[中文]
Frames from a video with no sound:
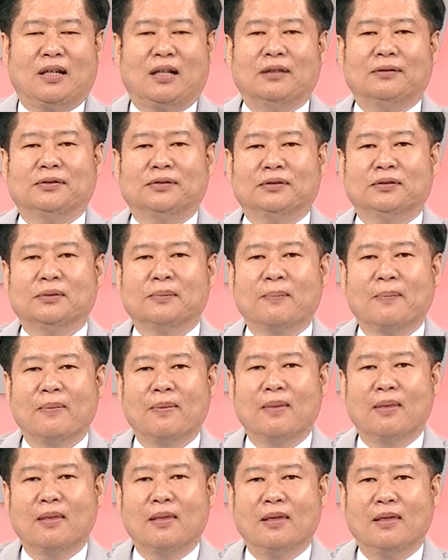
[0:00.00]
涨幅。
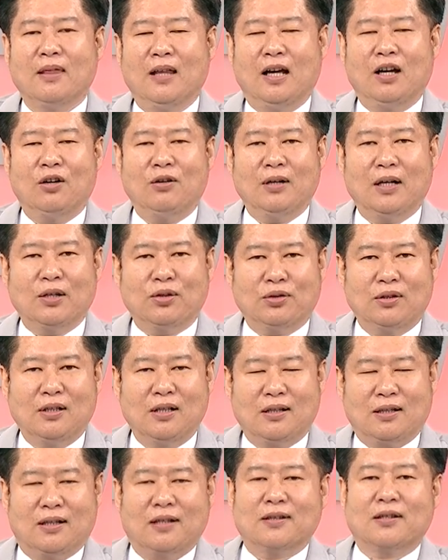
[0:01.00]
那红海最近
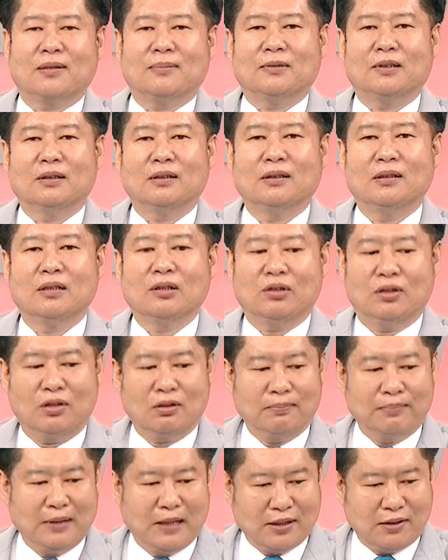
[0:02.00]
在涨什么？最近
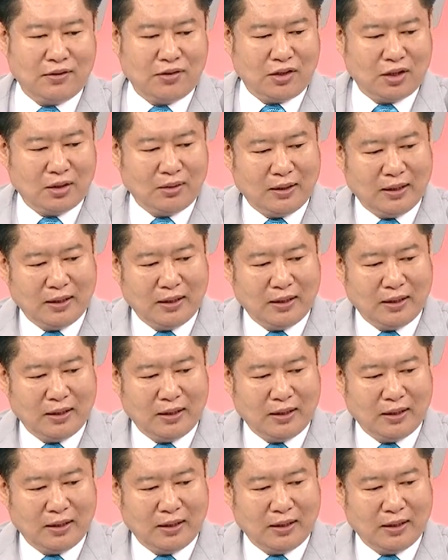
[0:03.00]
从八十几